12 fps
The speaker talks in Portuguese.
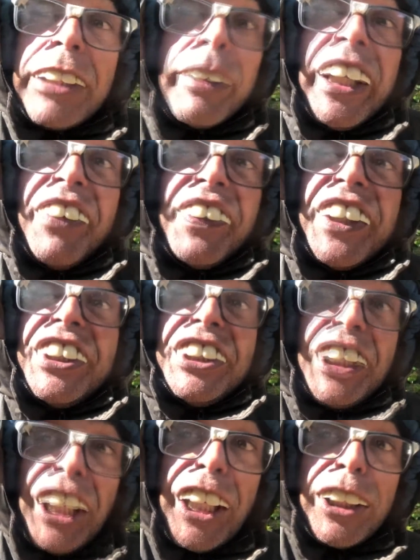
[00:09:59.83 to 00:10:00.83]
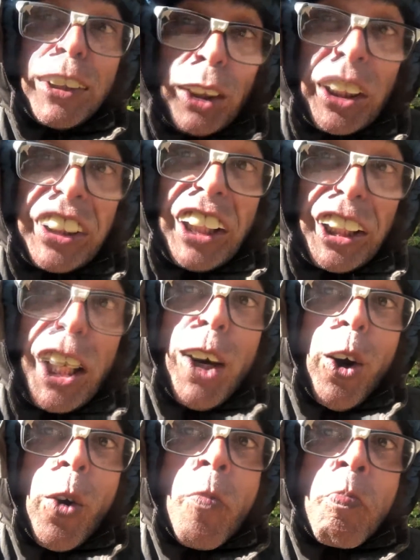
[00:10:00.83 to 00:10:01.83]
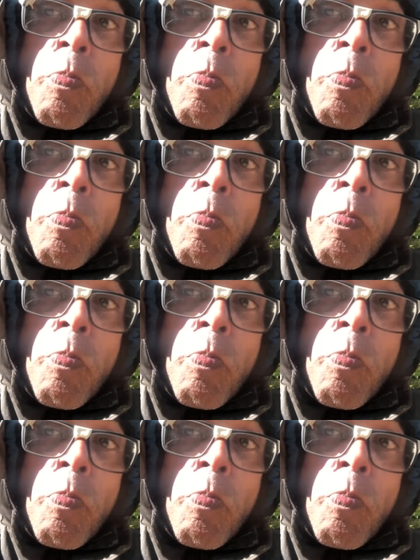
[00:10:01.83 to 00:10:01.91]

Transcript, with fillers: se manifestando, entendeu?